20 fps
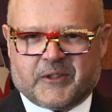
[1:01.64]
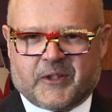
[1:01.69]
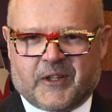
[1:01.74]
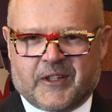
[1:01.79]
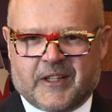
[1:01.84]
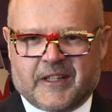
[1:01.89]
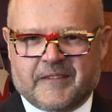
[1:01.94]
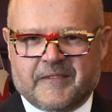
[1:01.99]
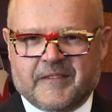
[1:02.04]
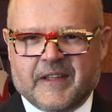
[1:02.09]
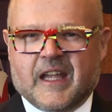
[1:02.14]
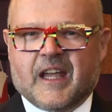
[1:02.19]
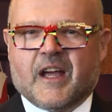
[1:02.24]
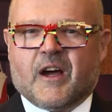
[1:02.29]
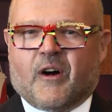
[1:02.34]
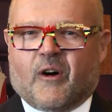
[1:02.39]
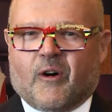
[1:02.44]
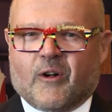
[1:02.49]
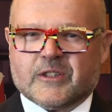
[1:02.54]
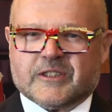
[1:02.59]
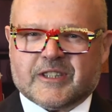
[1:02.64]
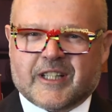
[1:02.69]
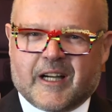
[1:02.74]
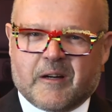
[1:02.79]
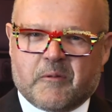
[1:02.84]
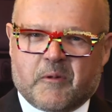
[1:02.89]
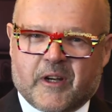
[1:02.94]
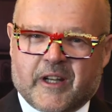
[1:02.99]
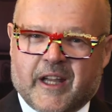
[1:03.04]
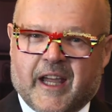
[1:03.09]
können. Also,
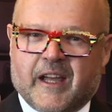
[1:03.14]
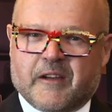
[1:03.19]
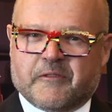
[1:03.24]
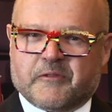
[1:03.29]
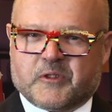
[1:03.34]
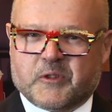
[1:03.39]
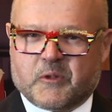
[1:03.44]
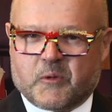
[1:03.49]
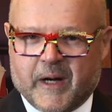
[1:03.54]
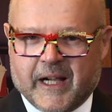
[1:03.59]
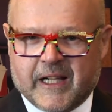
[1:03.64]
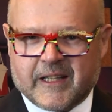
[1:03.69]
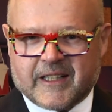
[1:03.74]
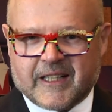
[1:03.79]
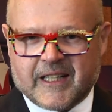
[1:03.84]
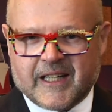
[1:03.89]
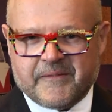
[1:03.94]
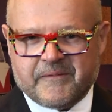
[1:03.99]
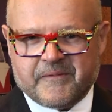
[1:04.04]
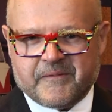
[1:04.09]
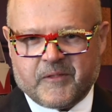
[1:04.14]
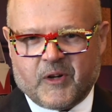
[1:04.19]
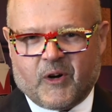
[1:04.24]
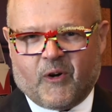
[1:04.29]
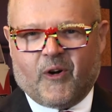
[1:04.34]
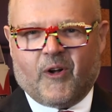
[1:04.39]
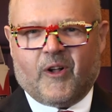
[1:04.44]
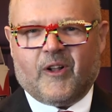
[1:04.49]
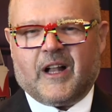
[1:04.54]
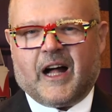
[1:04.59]
I want to have to welcome
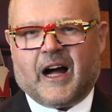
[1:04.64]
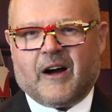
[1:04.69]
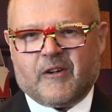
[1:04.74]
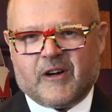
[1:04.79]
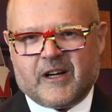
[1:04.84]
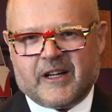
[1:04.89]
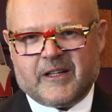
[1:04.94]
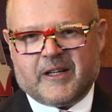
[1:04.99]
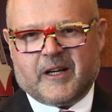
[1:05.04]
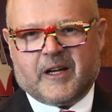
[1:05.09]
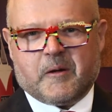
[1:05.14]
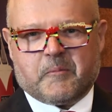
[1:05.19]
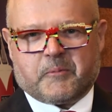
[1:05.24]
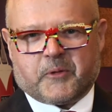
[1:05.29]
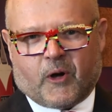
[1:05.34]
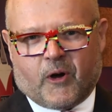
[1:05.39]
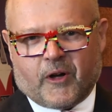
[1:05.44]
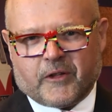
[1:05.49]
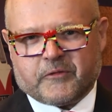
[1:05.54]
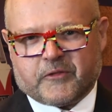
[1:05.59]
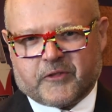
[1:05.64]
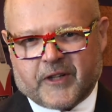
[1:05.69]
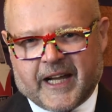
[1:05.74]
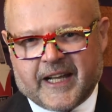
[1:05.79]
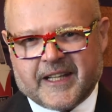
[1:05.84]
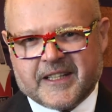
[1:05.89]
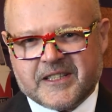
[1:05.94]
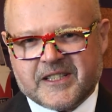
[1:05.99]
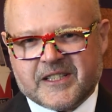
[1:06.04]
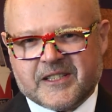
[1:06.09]
all our abroad
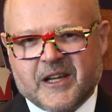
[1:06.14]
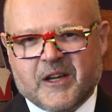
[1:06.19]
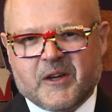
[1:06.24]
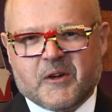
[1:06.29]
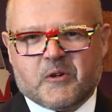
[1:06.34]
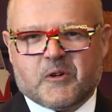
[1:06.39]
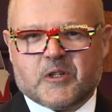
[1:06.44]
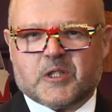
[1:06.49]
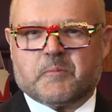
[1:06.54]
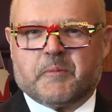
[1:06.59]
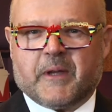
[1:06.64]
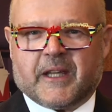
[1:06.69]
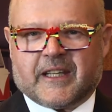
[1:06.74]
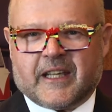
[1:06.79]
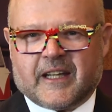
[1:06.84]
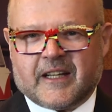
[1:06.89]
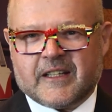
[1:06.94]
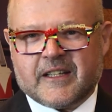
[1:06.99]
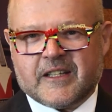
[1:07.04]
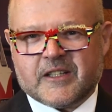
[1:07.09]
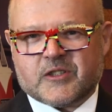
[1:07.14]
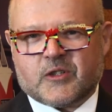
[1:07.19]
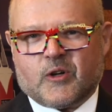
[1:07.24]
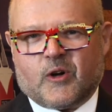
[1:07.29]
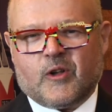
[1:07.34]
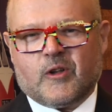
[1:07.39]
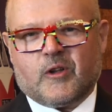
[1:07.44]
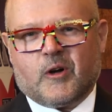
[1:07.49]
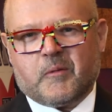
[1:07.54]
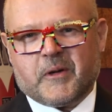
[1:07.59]
friends who speak English
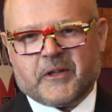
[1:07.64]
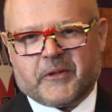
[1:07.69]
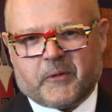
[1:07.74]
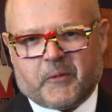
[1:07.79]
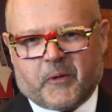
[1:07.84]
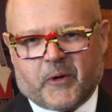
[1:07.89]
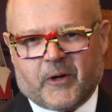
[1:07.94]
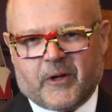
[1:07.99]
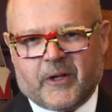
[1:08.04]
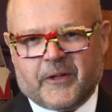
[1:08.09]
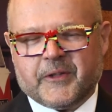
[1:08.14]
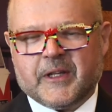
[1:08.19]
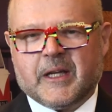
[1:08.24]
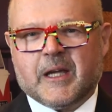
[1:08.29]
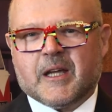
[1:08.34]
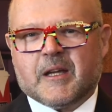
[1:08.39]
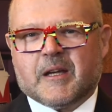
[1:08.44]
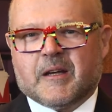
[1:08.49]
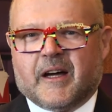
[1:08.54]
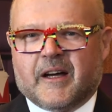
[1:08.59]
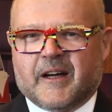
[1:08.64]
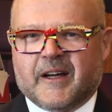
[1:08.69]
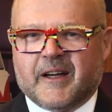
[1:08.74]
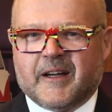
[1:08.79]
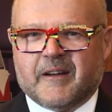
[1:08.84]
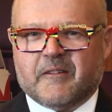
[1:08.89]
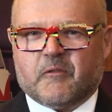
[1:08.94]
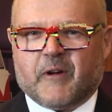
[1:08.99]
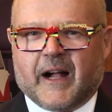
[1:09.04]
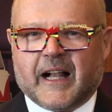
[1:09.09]
all over the world.
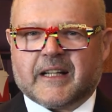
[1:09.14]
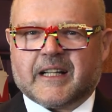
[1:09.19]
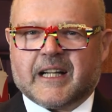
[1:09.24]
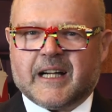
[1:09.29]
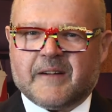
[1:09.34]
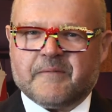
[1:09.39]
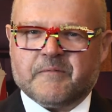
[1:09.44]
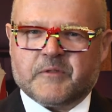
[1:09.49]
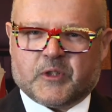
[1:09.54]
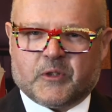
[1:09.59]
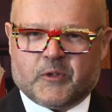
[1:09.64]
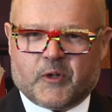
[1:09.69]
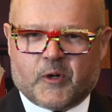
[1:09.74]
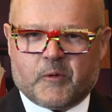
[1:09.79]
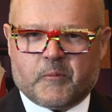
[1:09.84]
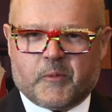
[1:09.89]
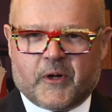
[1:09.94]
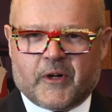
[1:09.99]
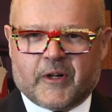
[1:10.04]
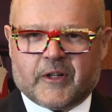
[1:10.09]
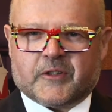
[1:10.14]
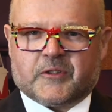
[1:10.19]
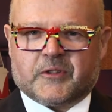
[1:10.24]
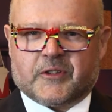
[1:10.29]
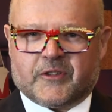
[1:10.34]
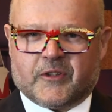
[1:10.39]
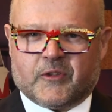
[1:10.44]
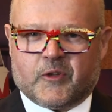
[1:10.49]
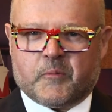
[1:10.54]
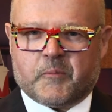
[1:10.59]
Uh, welcome to Nuremberg, to
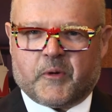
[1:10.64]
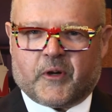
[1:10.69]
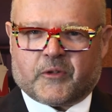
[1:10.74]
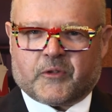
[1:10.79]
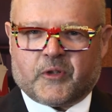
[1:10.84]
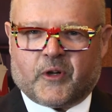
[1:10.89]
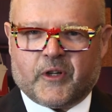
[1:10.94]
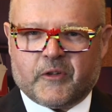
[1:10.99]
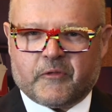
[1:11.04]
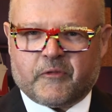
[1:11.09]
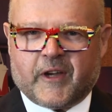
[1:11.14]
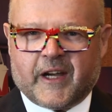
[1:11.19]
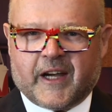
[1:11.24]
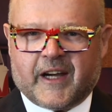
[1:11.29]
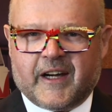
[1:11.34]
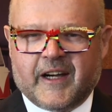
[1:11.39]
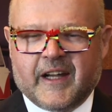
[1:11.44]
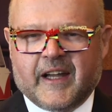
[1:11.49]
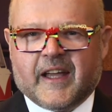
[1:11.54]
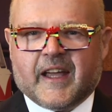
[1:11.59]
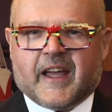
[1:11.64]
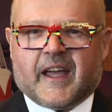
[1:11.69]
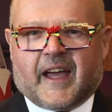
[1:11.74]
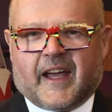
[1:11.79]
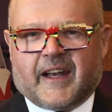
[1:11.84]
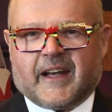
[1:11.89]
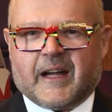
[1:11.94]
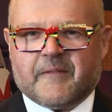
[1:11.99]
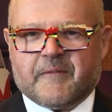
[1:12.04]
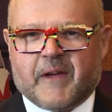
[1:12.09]
the Nuremberg Toy Fair,
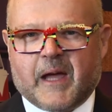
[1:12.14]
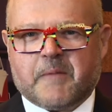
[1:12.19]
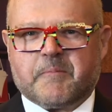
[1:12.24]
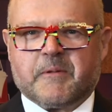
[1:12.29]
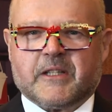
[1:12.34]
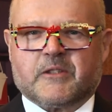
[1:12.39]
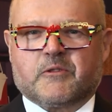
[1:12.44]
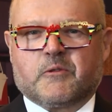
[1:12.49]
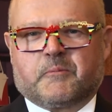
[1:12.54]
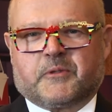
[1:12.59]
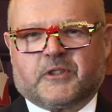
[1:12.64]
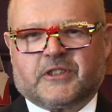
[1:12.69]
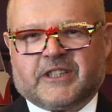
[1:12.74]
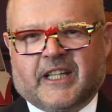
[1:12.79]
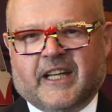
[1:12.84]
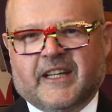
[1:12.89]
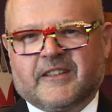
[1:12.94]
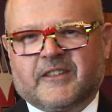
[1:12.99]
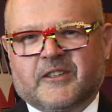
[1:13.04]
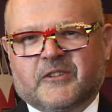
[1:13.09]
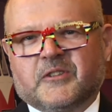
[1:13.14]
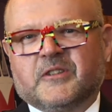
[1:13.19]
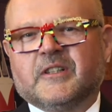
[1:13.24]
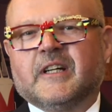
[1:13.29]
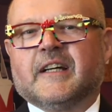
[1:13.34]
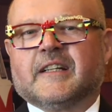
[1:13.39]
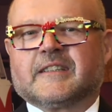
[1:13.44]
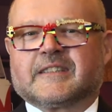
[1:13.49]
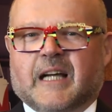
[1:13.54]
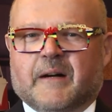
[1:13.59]
and I'm happy to present you
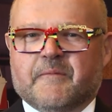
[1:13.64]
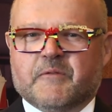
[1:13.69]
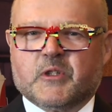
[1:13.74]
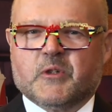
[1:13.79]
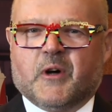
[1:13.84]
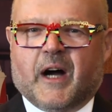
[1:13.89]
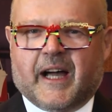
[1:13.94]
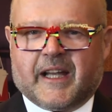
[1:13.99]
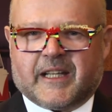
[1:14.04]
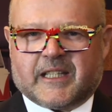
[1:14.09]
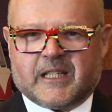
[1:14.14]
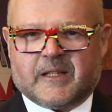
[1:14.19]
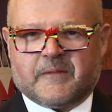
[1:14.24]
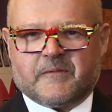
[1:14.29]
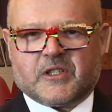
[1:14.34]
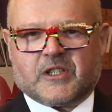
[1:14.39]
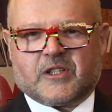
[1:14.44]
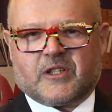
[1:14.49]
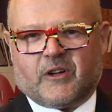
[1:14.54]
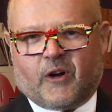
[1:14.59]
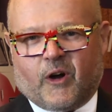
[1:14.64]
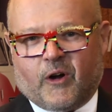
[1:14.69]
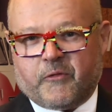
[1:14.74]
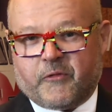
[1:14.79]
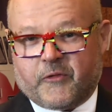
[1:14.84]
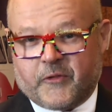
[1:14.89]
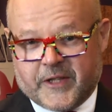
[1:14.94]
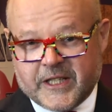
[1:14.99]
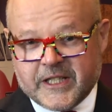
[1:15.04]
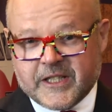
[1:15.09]
some new items
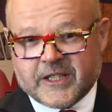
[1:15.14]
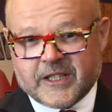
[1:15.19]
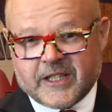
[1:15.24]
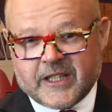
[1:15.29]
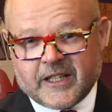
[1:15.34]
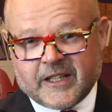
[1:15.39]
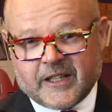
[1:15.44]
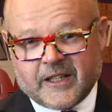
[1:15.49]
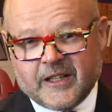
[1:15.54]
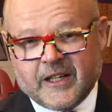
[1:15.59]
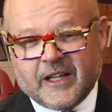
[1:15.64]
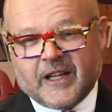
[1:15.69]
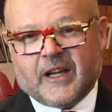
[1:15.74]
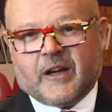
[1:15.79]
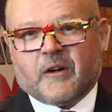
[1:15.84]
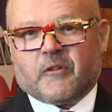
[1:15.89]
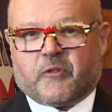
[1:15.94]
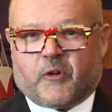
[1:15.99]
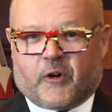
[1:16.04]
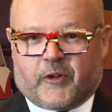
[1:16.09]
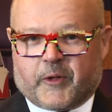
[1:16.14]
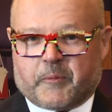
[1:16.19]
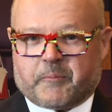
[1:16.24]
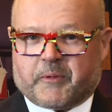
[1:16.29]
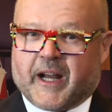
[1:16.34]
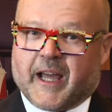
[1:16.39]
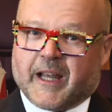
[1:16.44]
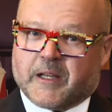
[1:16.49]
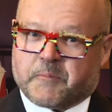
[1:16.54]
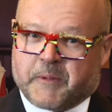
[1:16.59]
of this year for the
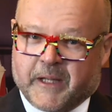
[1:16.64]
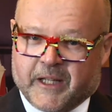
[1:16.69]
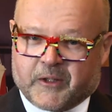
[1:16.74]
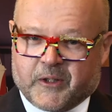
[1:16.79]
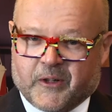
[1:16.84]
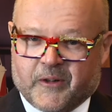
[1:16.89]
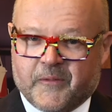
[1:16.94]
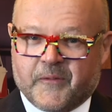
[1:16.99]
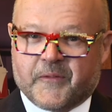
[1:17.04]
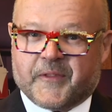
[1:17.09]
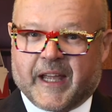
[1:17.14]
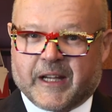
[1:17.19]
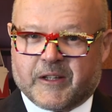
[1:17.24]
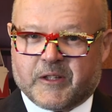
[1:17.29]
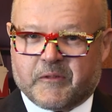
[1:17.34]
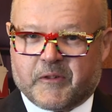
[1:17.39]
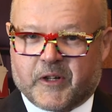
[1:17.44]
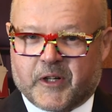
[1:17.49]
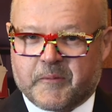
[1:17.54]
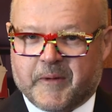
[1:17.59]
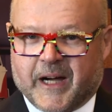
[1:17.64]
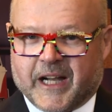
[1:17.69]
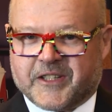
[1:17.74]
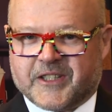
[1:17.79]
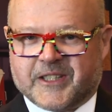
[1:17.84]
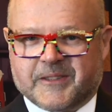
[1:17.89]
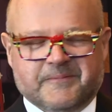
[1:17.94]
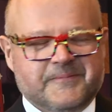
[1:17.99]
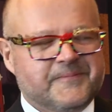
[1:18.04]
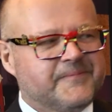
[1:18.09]
brand Pico. Thank you very
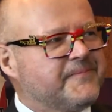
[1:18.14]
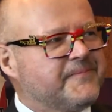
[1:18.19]
much.